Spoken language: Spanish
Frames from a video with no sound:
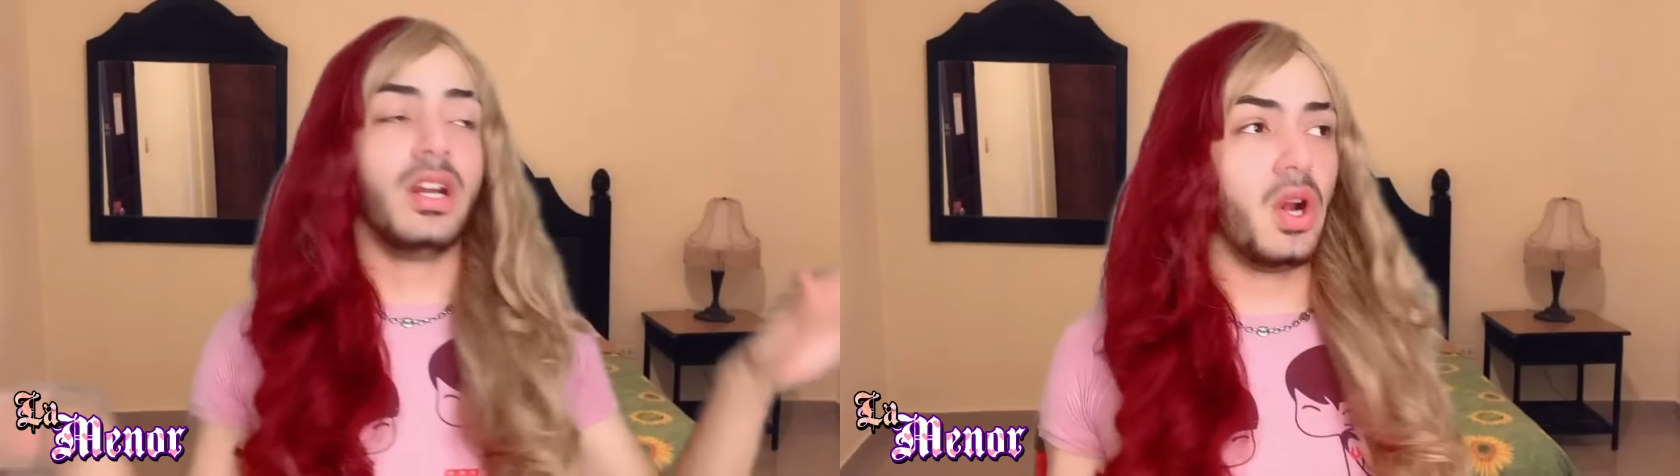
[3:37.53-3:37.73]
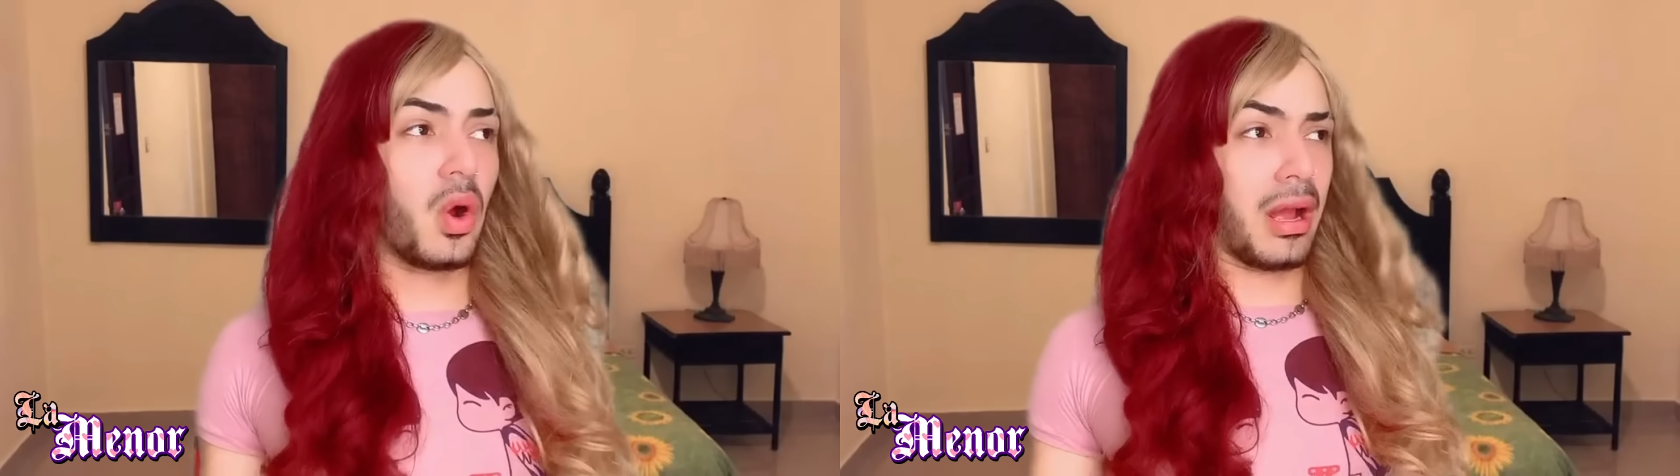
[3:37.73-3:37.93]

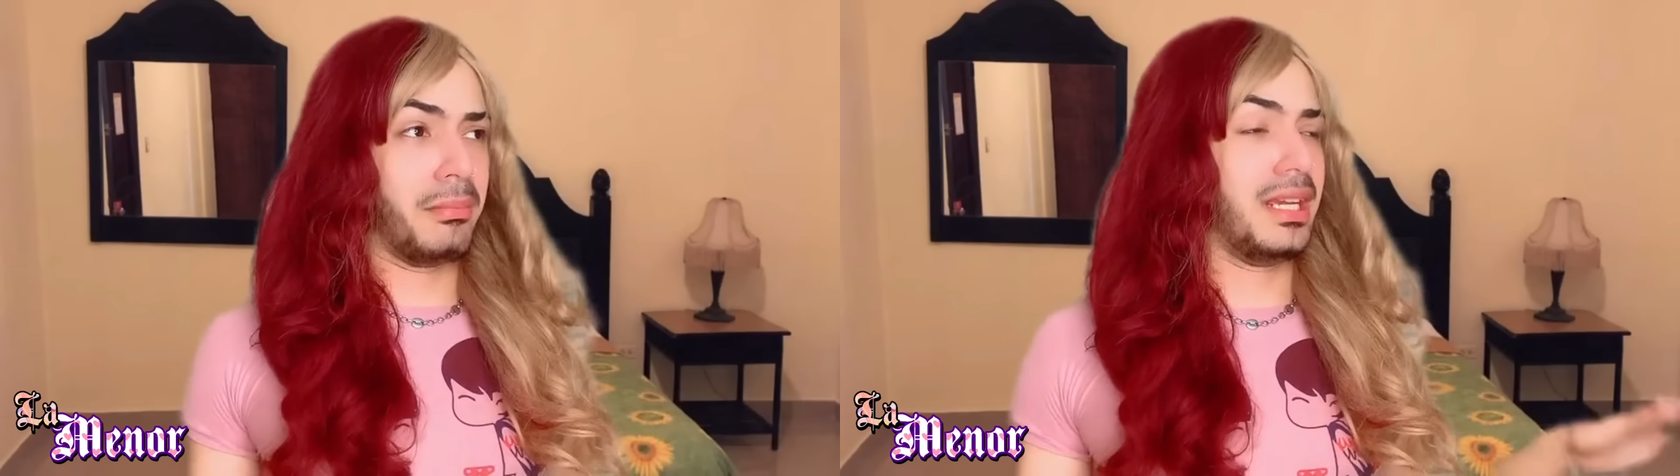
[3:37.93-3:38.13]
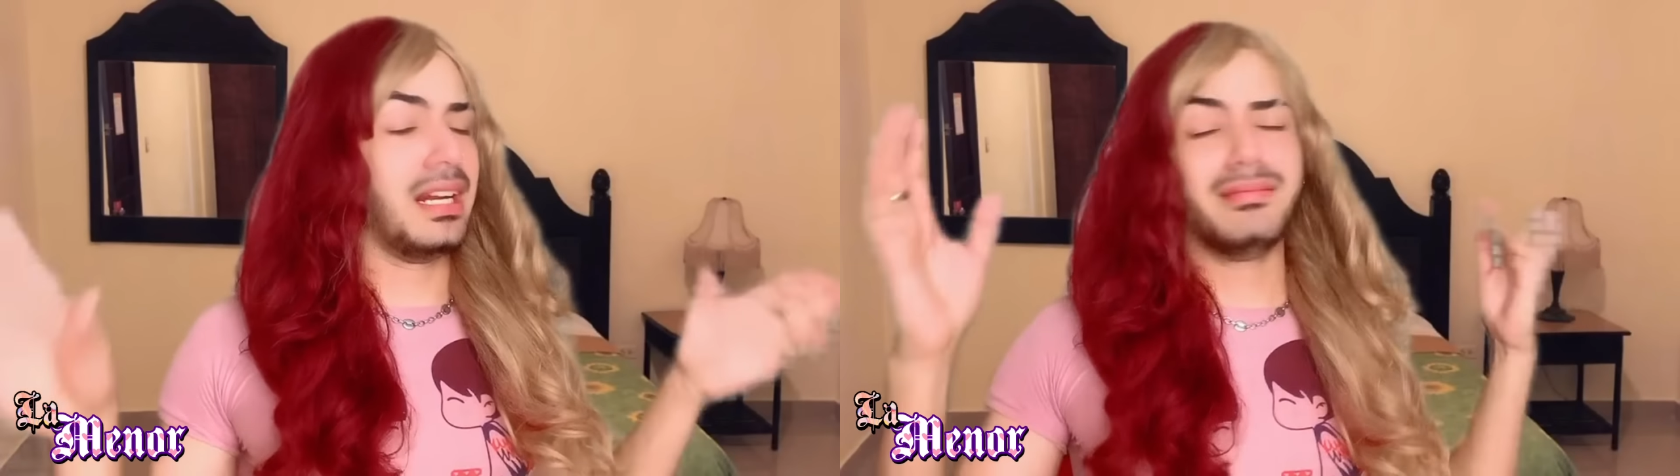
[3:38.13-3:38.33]
Loca,
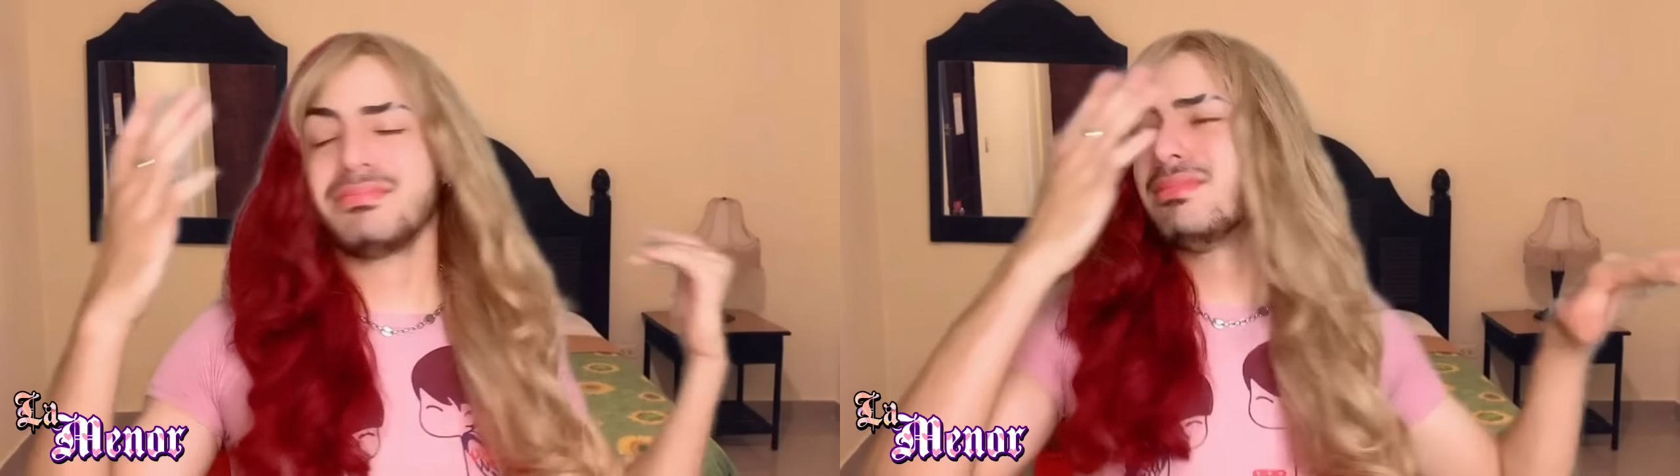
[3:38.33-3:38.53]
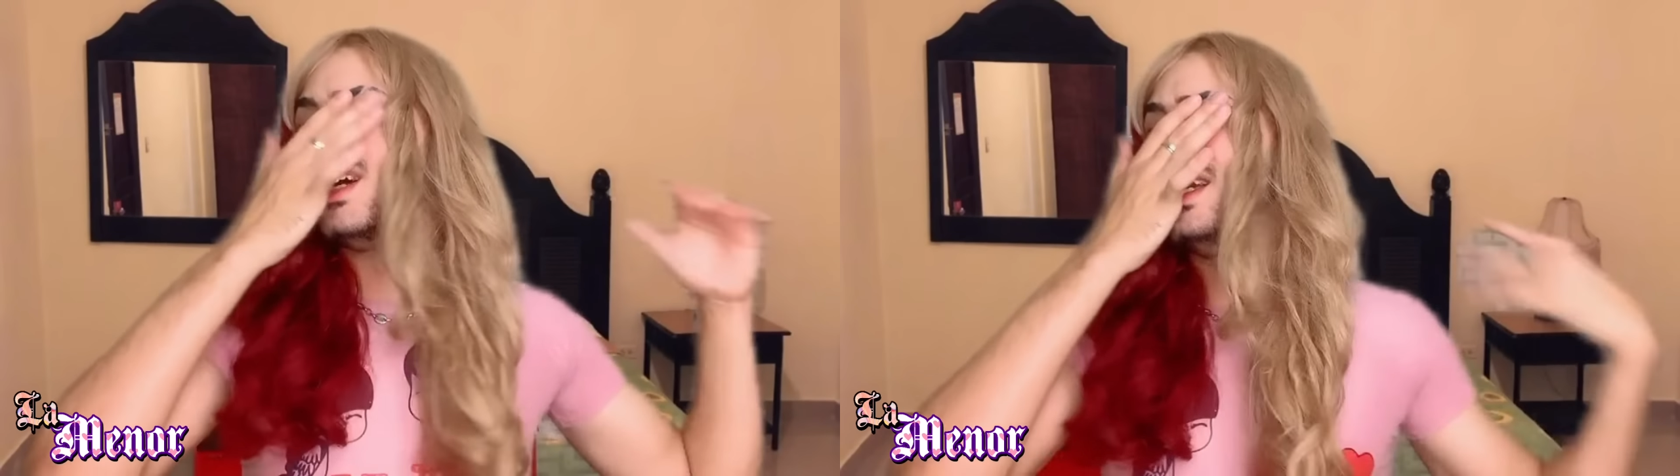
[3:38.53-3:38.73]
mira.
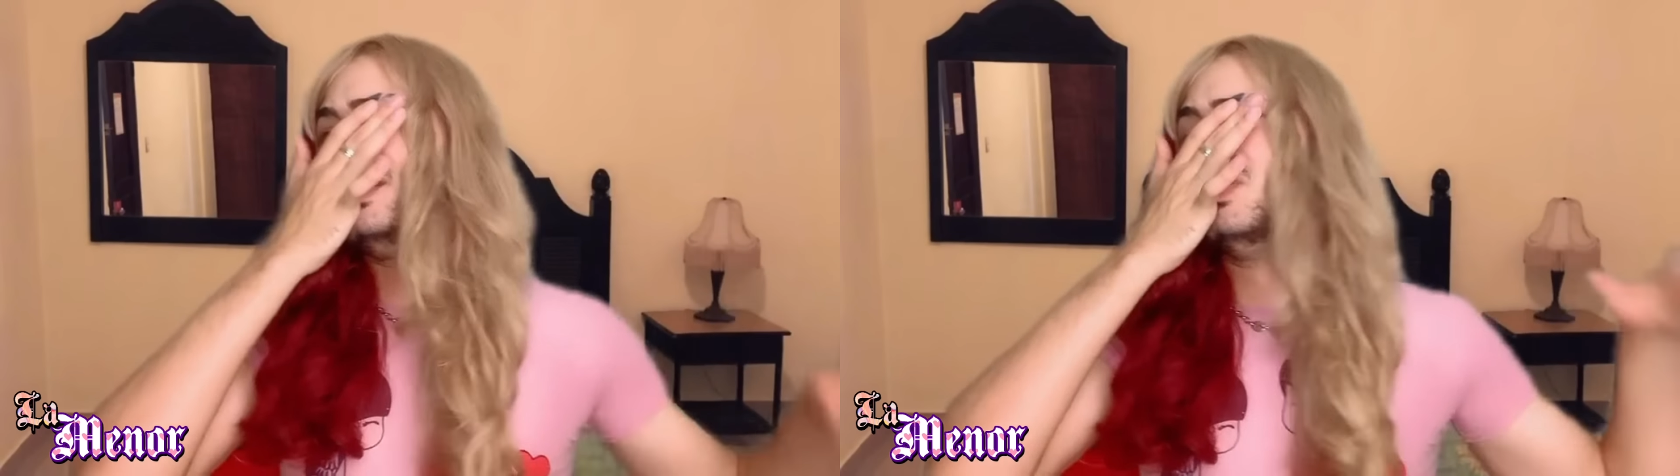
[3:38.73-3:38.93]
Ay,